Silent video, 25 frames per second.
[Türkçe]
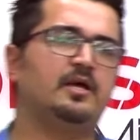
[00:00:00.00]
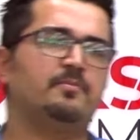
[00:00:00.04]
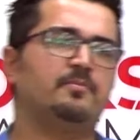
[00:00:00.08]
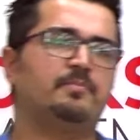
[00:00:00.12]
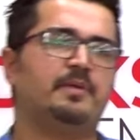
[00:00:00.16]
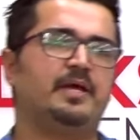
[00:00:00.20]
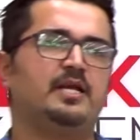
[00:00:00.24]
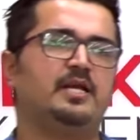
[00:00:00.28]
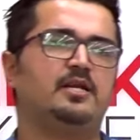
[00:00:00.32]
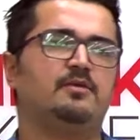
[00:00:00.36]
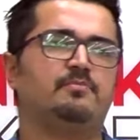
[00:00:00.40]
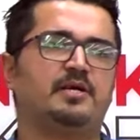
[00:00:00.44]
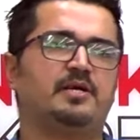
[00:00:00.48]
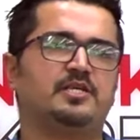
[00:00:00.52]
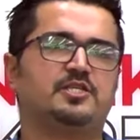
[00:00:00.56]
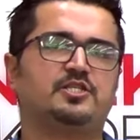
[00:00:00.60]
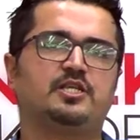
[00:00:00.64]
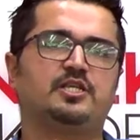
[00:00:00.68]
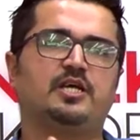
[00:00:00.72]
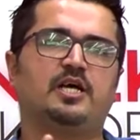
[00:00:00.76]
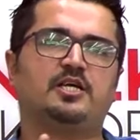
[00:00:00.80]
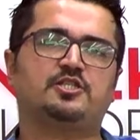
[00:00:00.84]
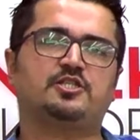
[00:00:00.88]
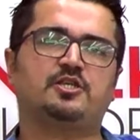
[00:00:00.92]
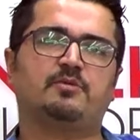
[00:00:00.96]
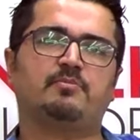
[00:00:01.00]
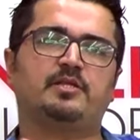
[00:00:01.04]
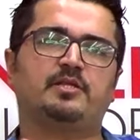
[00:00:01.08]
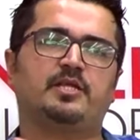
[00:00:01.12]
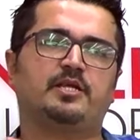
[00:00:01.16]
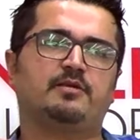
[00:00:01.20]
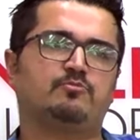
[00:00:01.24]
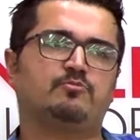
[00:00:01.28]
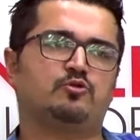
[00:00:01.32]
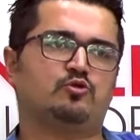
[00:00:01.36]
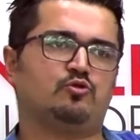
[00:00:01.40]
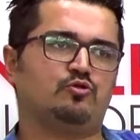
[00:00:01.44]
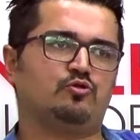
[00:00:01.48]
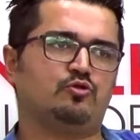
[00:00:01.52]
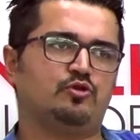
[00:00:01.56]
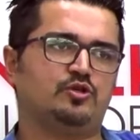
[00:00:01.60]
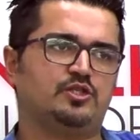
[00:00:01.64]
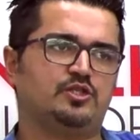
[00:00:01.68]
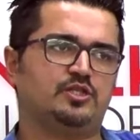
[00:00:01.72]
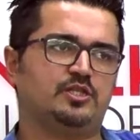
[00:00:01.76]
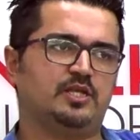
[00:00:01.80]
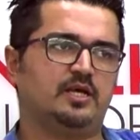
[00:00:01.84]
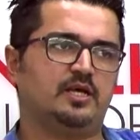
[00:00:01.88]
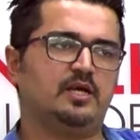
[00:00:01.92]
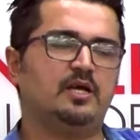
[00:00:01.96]
belli başlı aşamalarımız oluyor
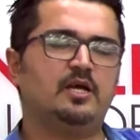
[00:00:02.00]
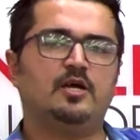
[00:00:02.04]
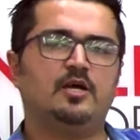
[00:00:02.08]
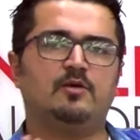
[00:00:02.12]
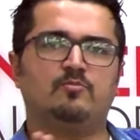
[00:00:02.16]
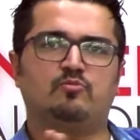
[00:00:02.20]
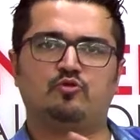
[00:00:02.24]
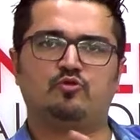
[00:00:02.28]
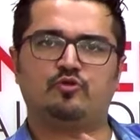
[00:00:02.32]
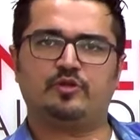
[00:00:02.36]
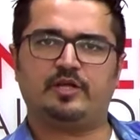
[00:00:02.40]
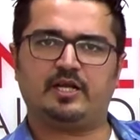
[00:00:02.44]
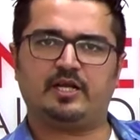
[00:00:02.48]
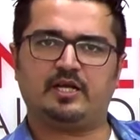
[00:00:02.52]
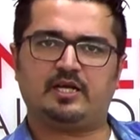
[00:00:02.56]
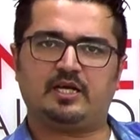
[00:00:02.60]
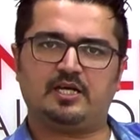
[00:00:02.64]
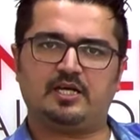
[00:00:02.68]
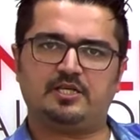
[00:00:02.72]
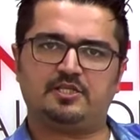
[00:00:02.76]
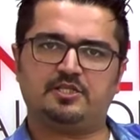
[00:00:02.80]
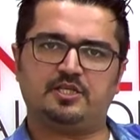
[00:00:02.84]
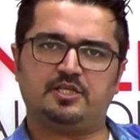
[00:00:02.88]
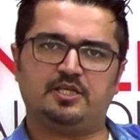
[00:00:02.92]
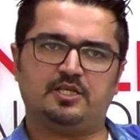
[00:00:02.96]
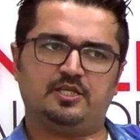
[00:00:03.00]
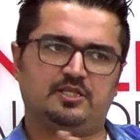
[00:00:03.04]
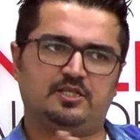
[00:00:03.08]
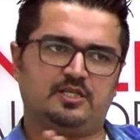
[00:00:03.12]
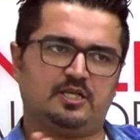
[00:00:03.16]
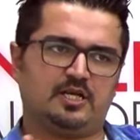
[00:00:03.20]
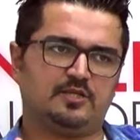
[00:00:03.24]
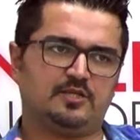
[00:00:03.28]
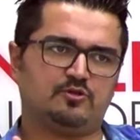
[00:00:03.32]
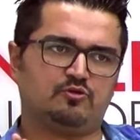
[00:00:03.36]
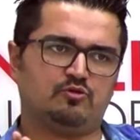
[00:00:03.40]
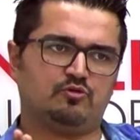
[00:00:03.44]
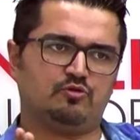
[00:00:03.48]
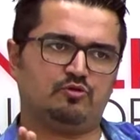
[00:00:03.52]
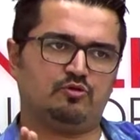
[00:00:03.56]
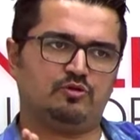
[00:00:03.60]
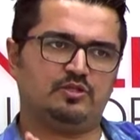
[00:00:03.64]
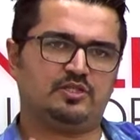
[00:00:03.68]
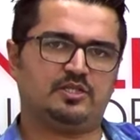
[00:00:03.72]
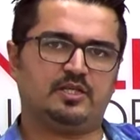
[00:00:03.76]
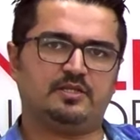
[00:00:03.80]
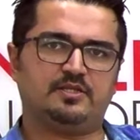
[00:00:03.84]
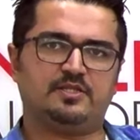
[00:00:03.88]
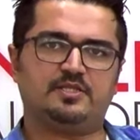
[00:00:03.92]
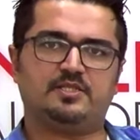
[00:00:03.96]
işte. Bunlara karşı itiraz oluyor.
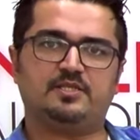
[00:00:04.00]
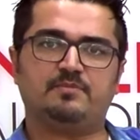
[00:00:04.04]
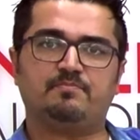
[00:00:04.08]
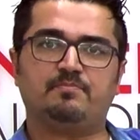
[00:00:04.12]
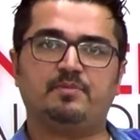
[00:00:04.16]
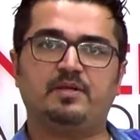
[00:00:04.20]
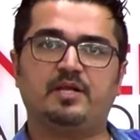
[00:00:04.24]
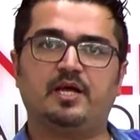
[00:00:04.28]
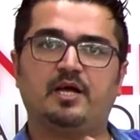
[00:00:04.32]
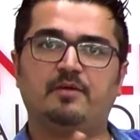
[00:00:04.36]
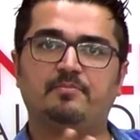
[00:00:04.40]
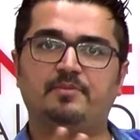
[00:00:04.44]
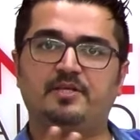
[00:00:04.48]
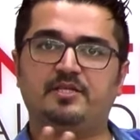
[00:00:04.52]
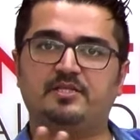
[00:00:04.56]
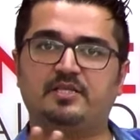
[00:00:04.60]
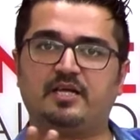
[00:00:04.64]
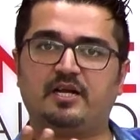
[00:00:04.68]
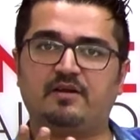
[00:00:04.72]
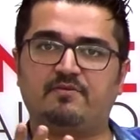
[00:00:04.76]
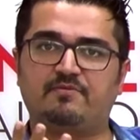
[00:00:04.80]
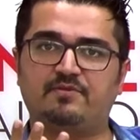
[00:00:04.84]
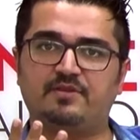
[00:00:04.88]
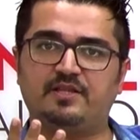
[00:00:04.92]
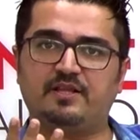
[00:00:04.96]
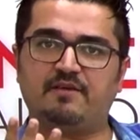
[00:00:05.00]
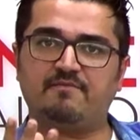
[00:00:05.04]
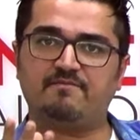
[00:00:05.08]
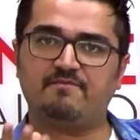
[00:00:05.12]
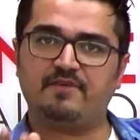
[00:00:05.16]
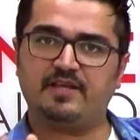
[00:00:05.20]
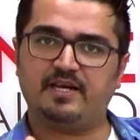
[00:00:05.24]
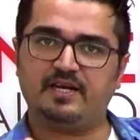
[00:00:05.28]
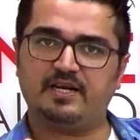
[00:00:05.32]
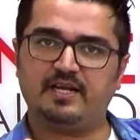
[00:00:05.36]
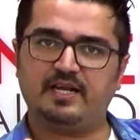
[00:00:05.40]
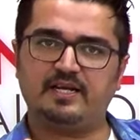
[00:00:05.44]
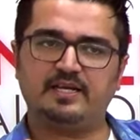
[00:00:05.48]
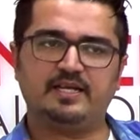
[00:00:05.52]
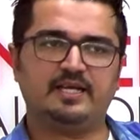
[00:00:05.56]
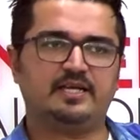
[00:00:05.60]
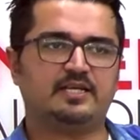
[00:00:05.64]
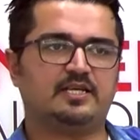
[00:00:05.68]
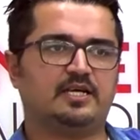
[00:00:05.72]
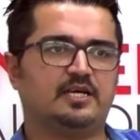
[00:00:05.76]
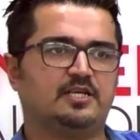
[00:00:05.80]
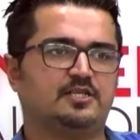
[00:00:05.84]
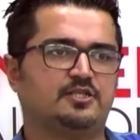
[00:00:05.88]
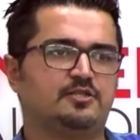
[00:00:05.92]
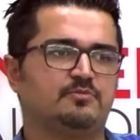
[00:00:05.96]
İşte disiplin amiri tarafından verilenler
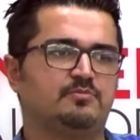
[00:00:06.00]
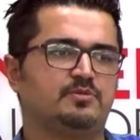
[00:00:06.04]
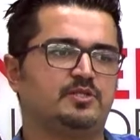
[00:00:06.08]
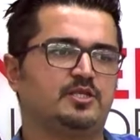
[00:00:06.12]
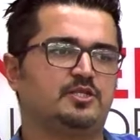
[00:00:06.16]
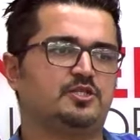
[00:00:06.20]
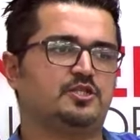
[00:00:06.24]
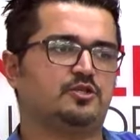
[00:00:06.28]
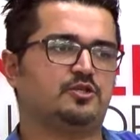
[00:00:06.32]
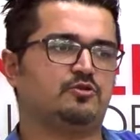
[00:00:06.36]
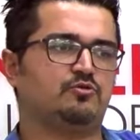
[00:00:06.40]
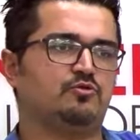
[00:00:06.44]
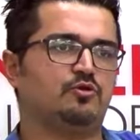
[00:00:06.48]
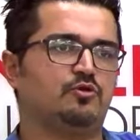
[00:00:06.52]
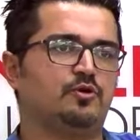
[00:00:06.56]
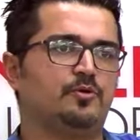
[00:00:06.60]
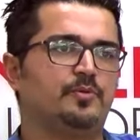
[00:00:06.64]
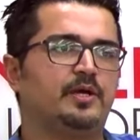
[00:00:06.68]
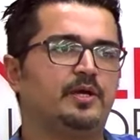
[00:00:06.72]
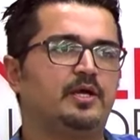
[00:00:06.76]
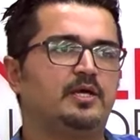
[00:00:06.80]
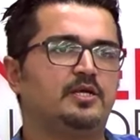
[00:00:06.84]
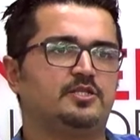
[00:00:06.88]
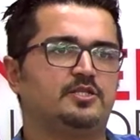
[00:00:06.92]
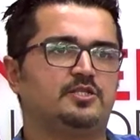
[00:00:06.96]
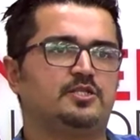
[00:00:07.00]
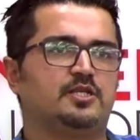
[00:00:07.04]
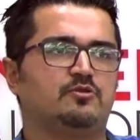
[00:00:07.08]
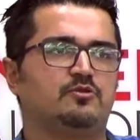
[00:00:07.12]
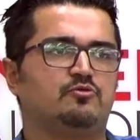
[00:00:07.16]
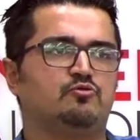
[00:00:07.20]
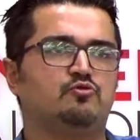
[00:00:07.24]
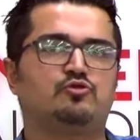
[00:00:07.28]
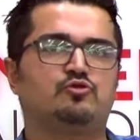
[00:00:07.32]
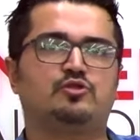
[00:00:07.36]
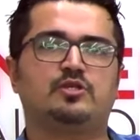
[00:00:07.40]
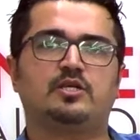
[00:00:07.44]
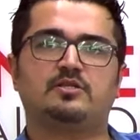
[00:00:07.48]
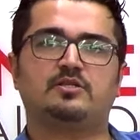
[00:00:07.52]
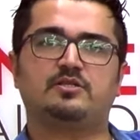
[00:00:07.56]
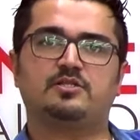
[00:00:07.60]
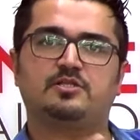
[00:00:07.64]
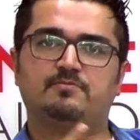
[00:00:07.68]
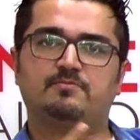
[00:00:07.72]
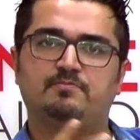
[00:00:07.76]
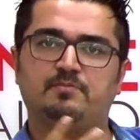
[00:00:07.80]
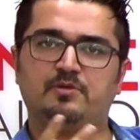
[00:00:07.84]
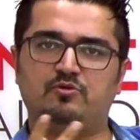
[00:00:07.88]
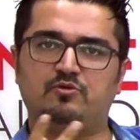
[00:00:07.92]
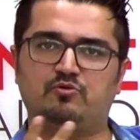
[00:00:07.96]
karşımıza çıkıyor. İşte yüksek
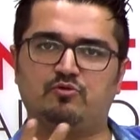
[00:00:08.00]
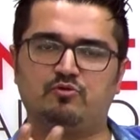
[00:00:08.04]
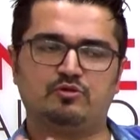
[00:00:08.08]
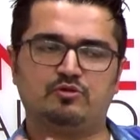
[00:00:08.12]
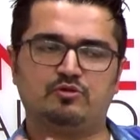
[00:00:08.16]
disiplin kurulu